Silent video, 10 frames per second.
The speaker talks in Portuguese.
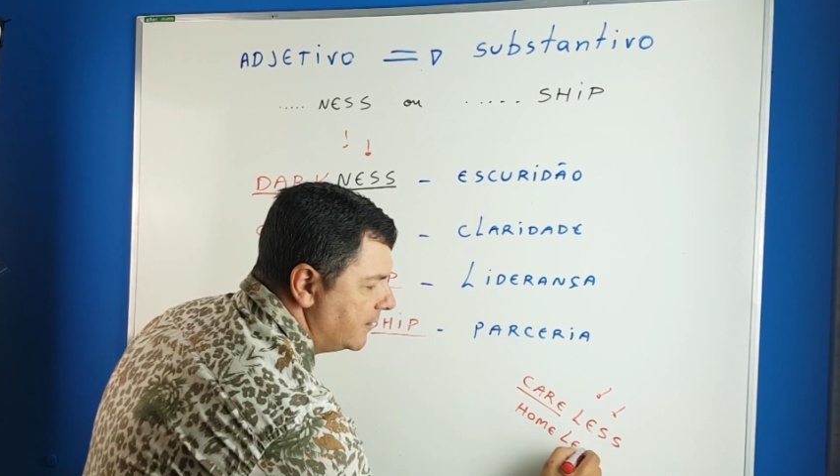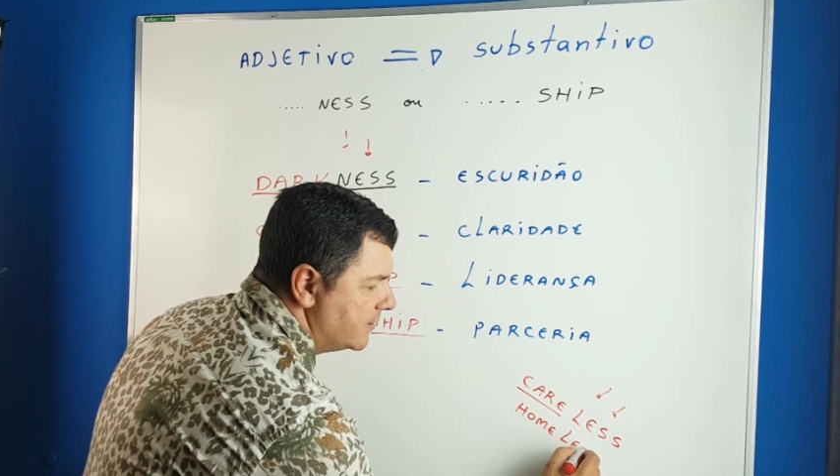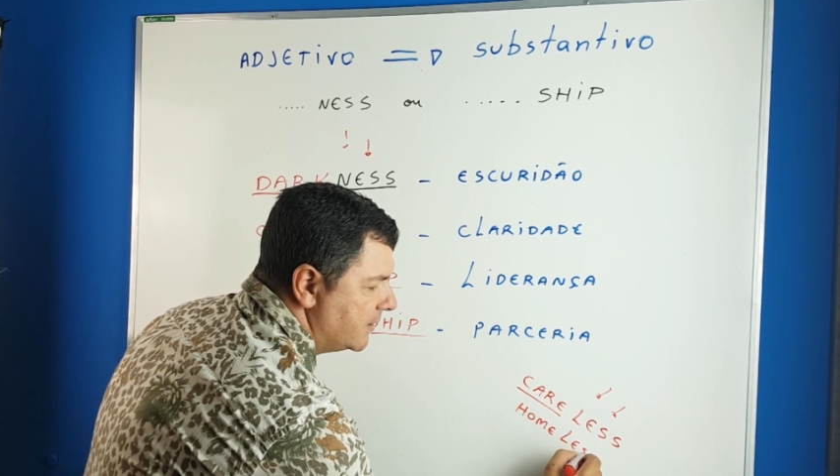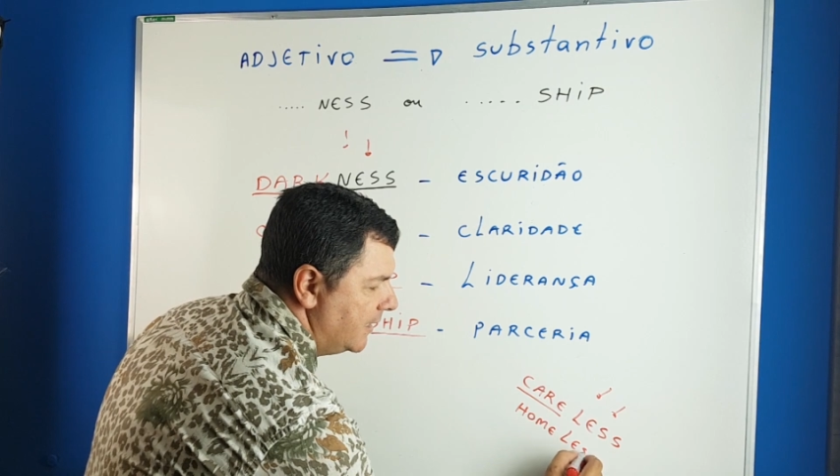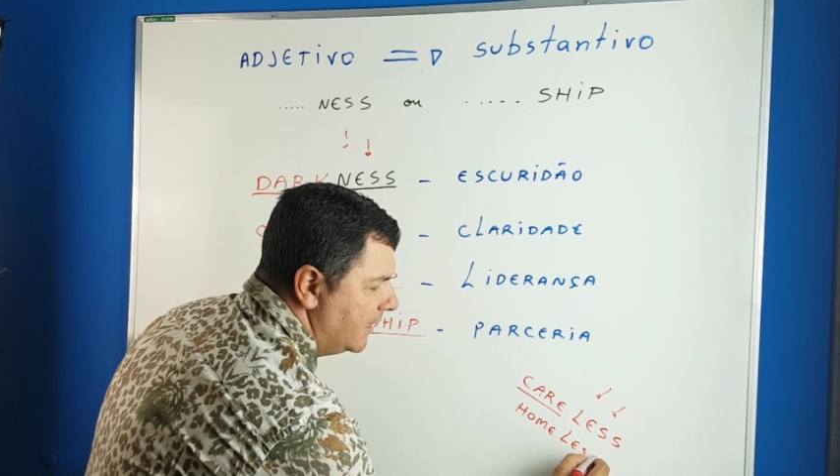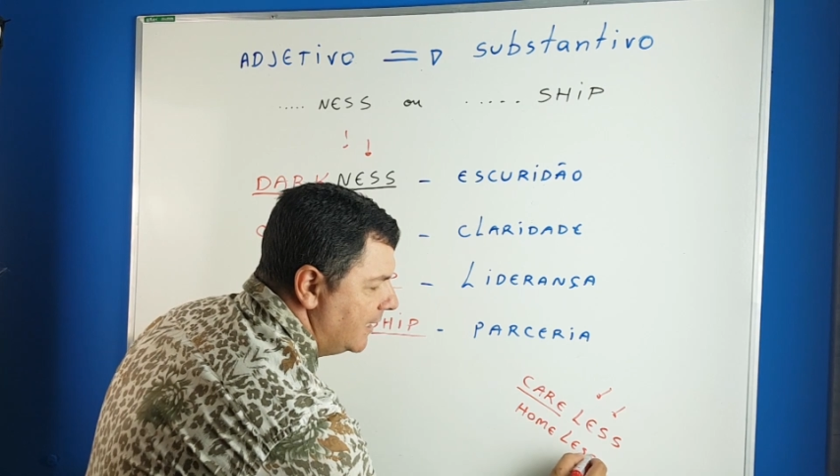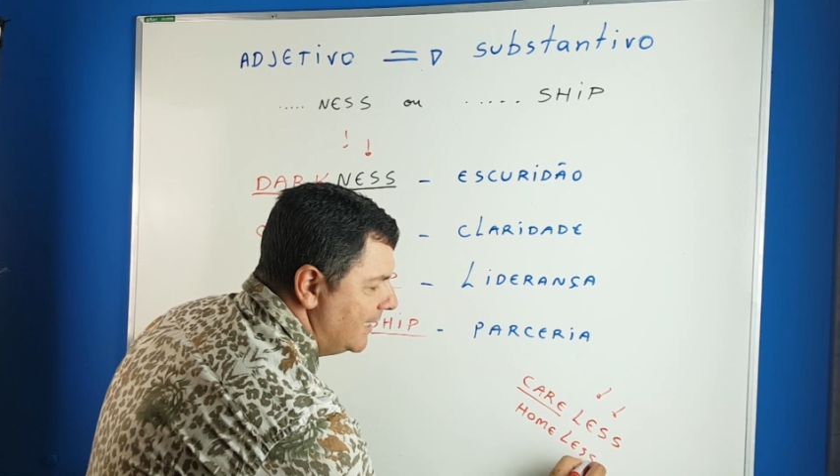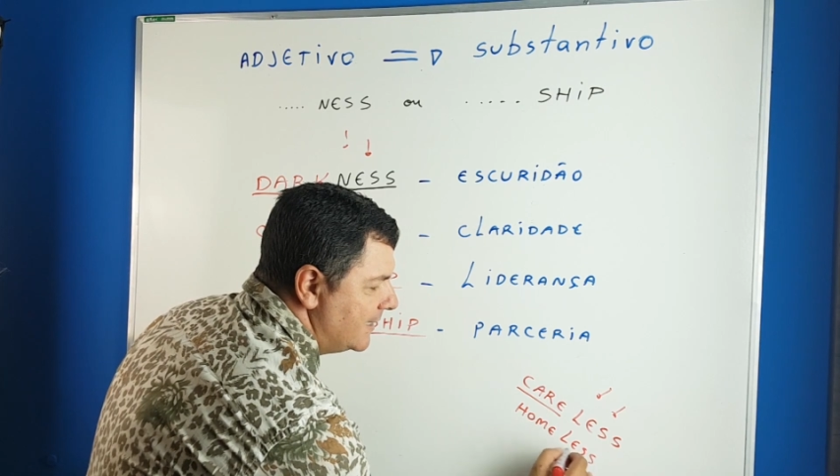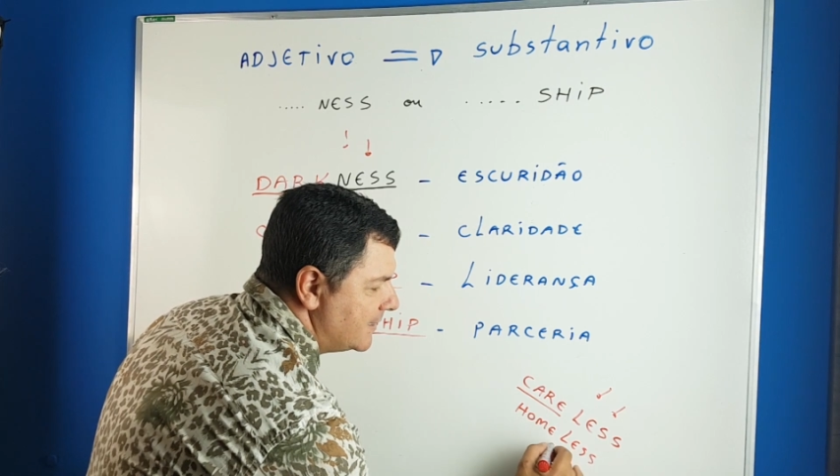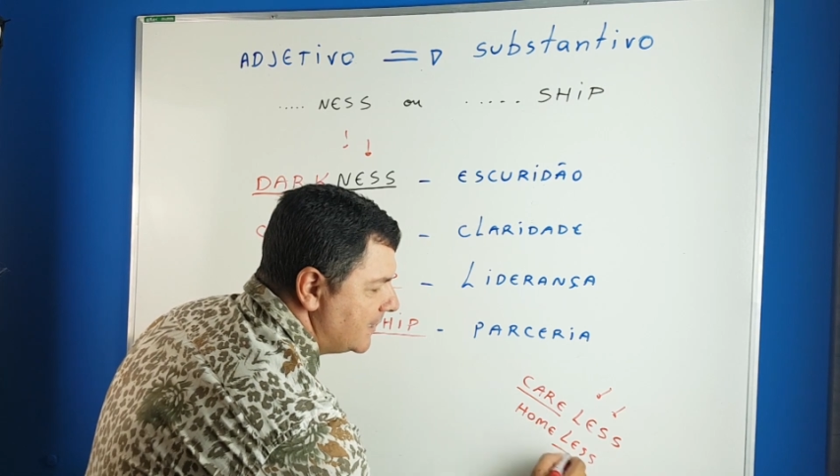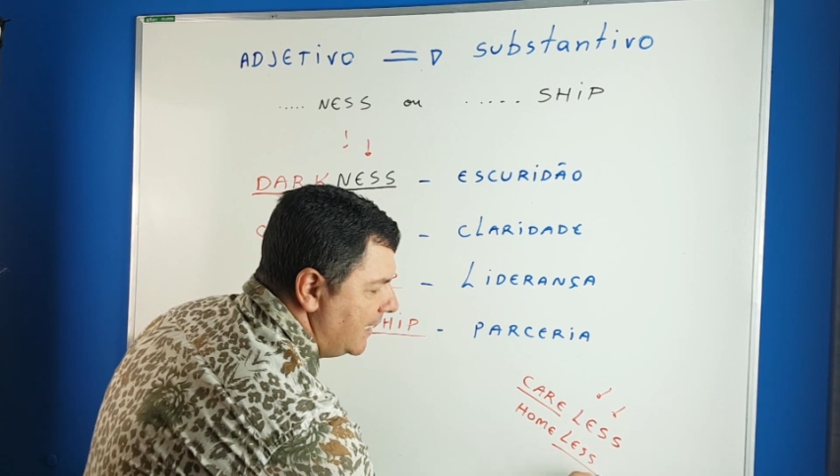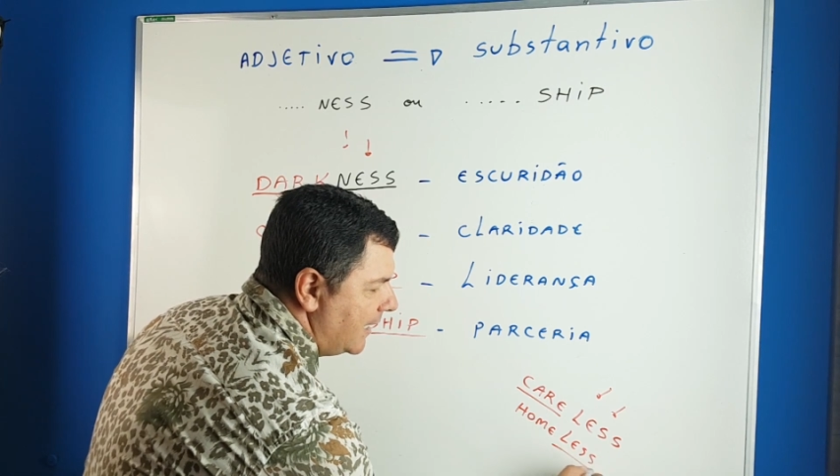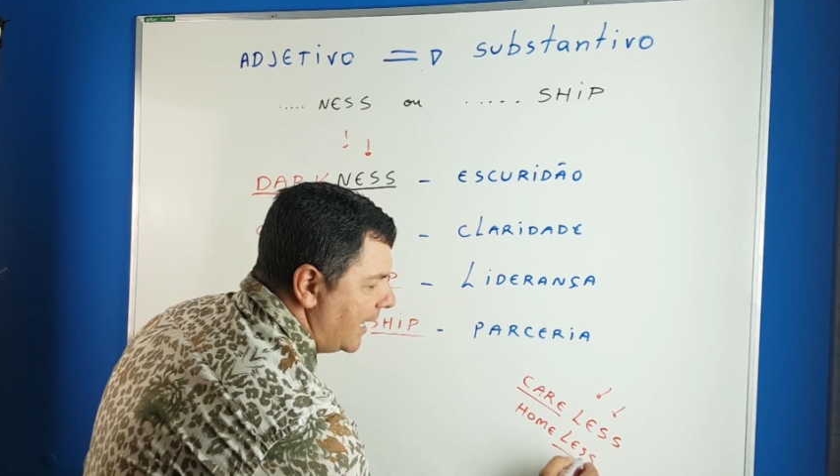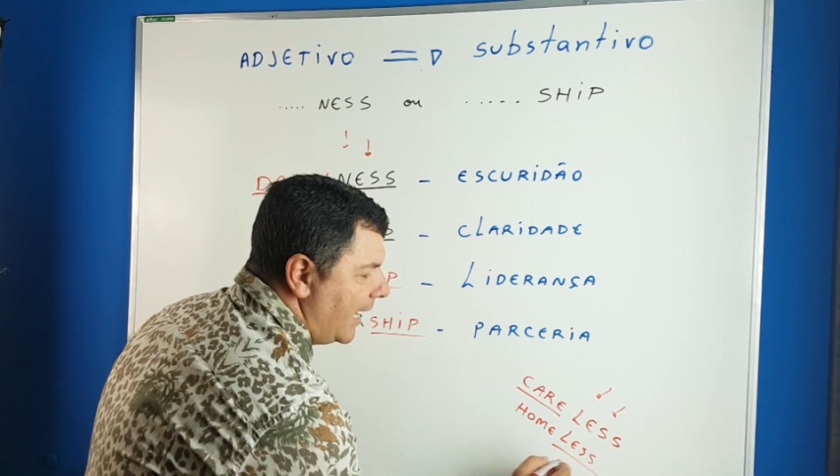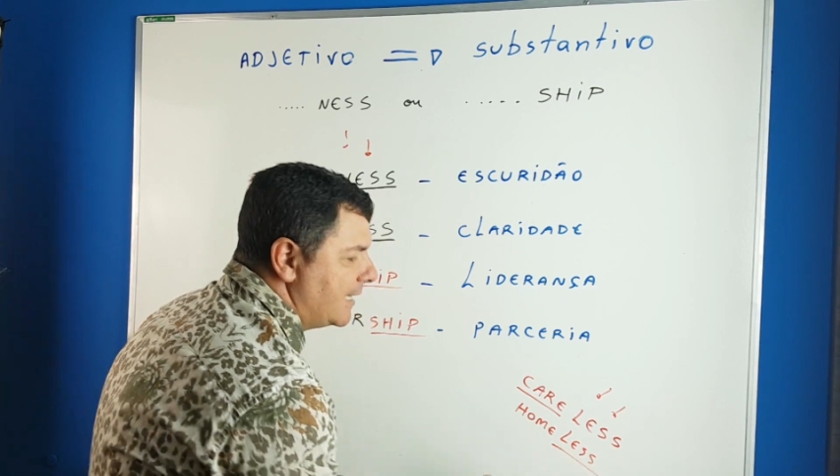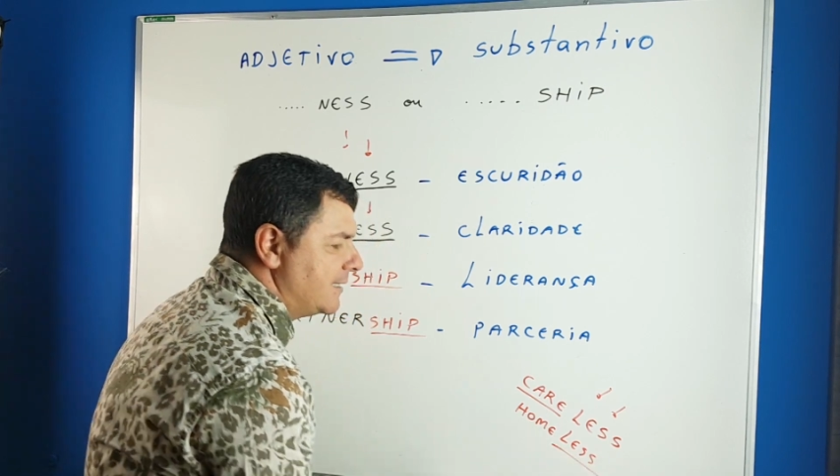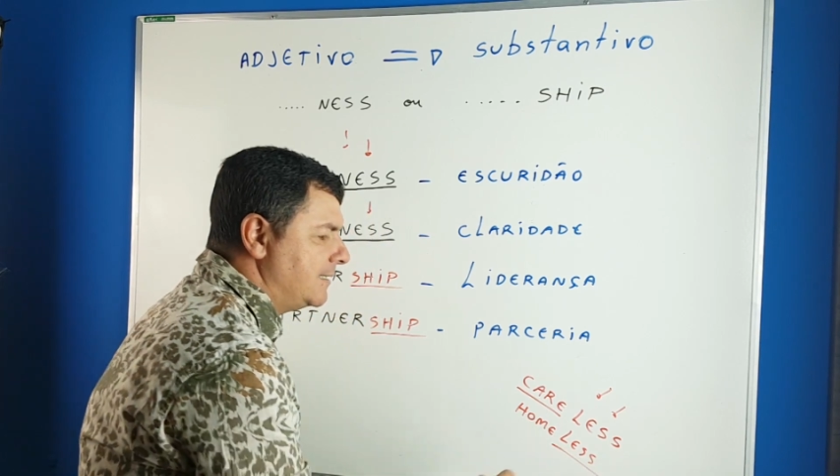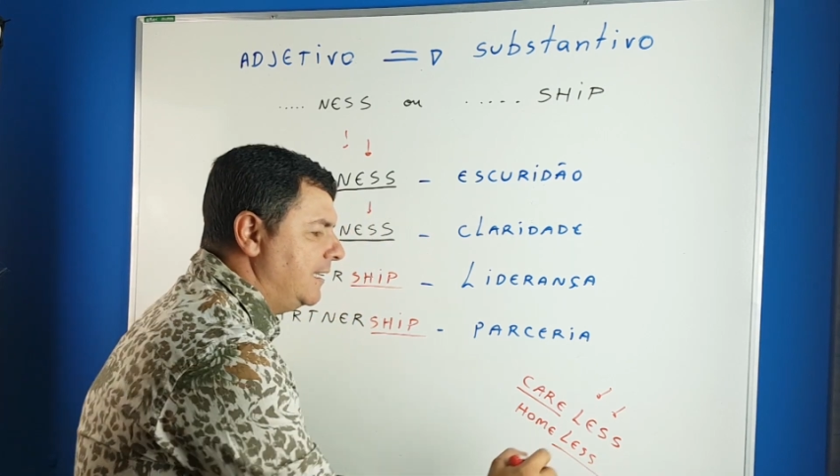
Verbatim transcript: quer dizer sem casa,